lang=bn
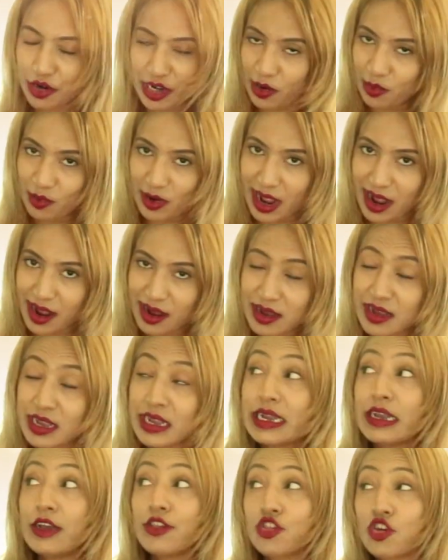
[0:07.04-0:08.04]
না
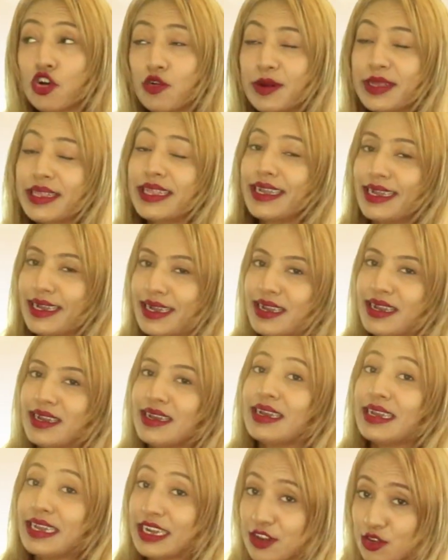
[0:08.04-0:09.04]
ছবিতে
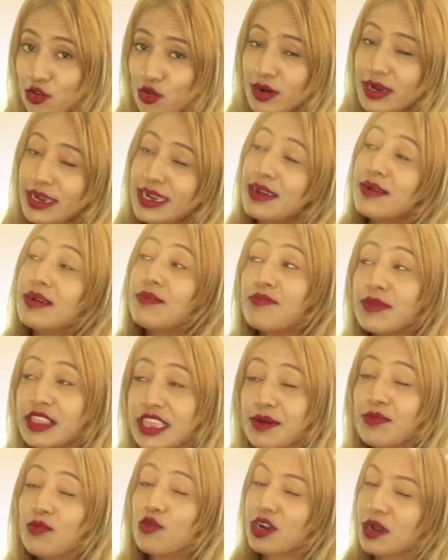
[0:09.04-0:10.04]
একটু আগে
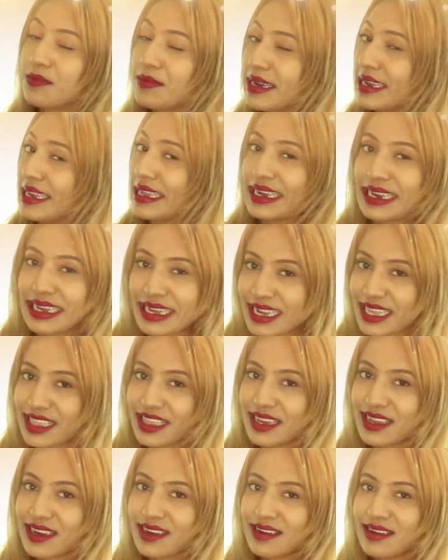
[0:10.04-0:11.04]
যে মোটা মেয়েটিকে
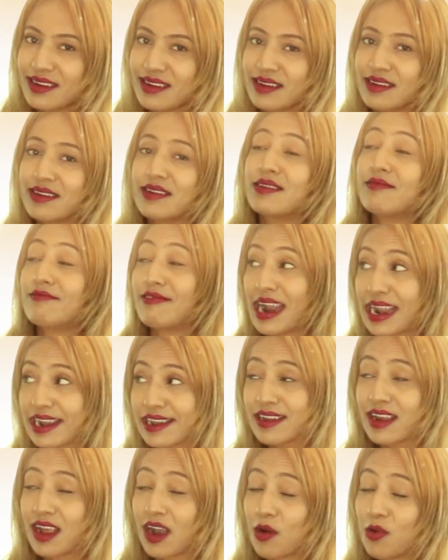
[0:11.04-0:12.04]

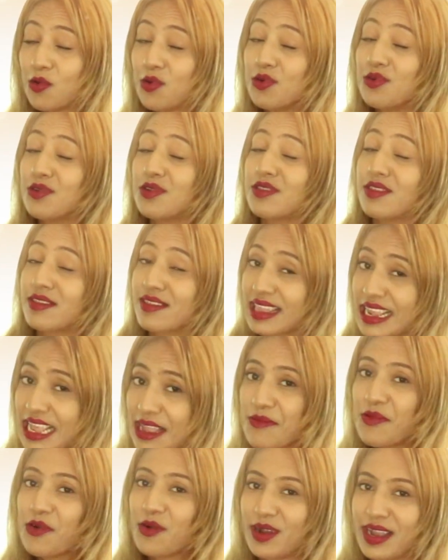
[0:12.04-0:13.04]
রাইট নাও
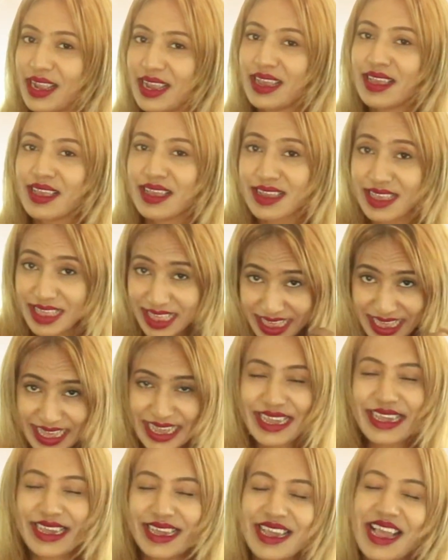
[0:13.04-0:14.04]
স্লিম হয়ে
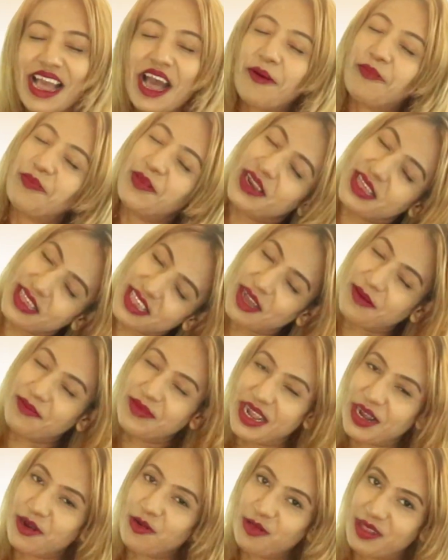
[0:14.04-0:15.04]
সেই আপনাদের
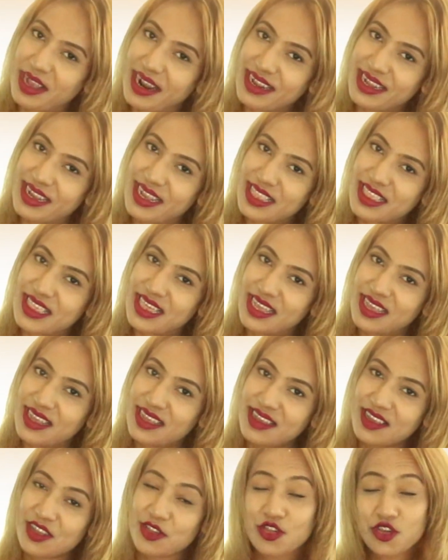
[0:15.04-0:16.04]
সামনে এখন দাঁড়িয়ে আছে
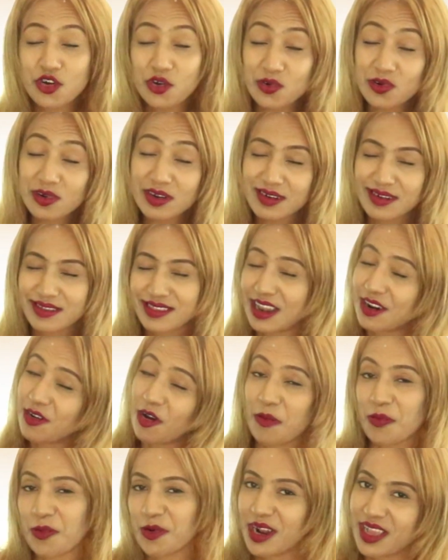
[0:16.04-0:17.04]
চলুন তার
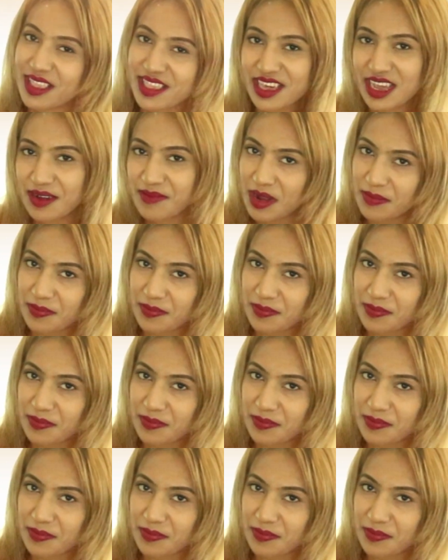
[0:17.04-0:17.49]
আজকে